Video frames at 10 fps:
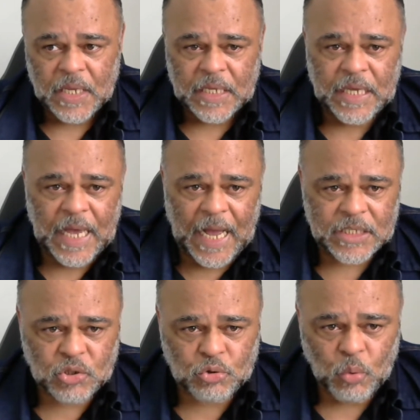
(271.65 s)
que a
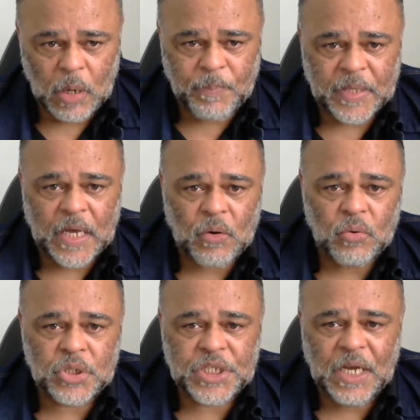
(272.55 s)
sua
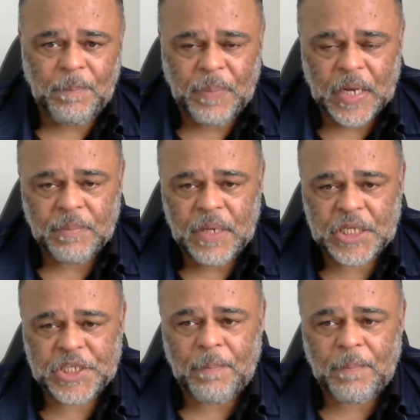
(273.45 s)
pedagogia permite